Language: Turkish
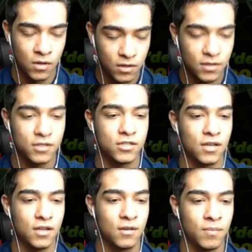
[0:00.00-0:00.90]
Keşke
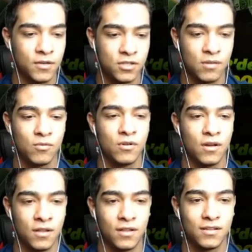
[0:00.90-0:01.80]
ilk başta bunu
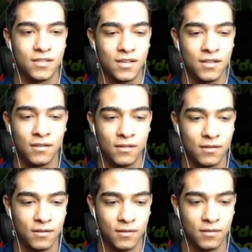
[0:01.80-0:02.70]
anlatsaydın.
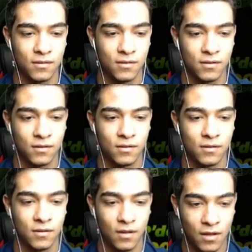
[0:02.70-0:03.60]
Dedim bunu.
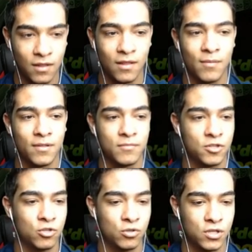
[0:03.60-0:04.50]
Anlamadım
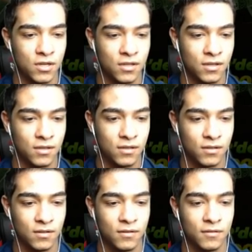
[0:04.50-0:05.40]
işte o şekilde.
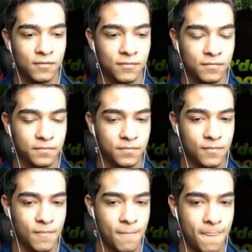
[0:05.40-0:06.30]

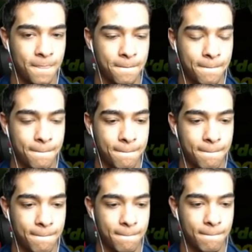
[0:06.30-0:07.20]
Alacaksın bir Zayla.
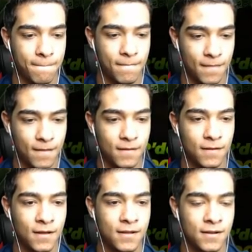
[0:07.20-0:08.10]

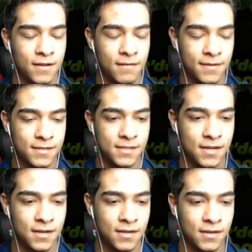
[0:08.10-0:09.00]
Aynen aynen ben
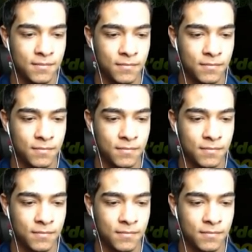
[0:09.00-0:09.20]
Zayla alayım.